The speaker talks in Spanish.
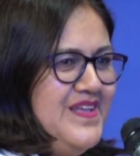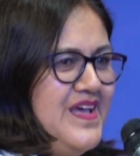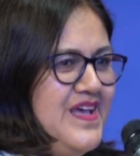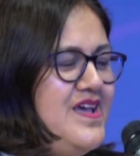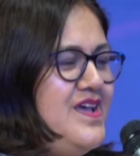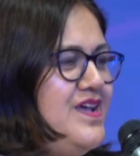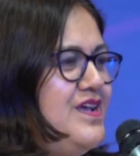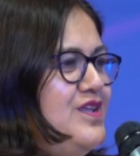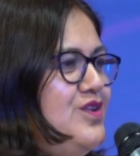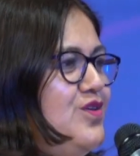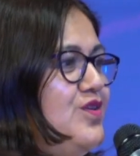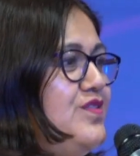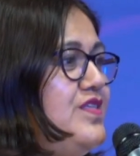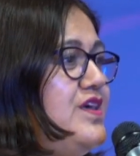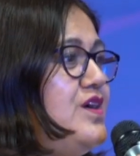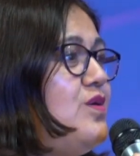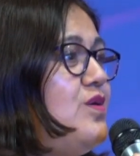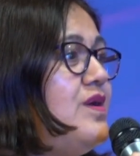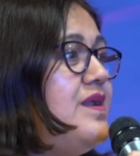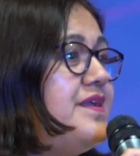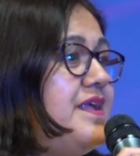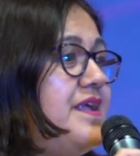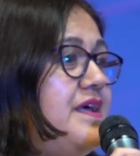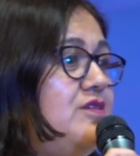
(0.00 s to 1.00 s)
Y no dijo,
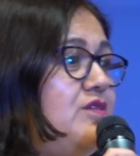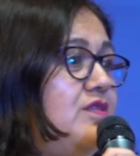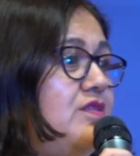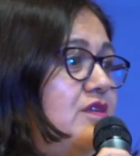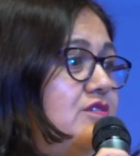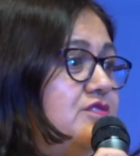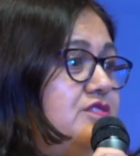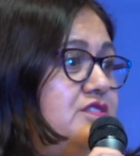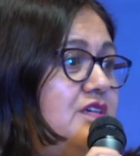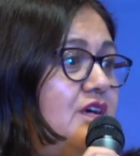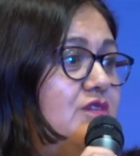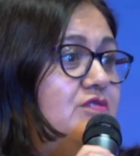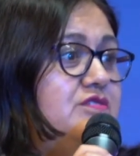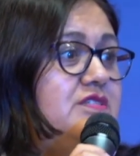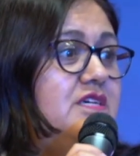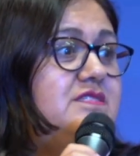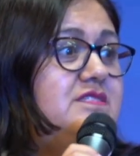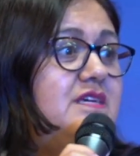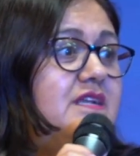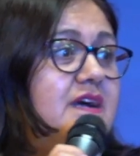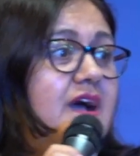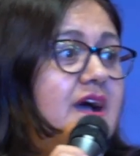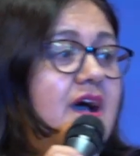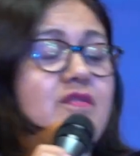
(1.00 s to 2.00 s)
el reino de los cielos se ha
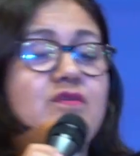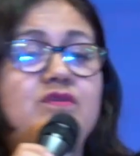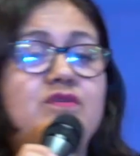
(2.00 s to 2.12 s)
acercado y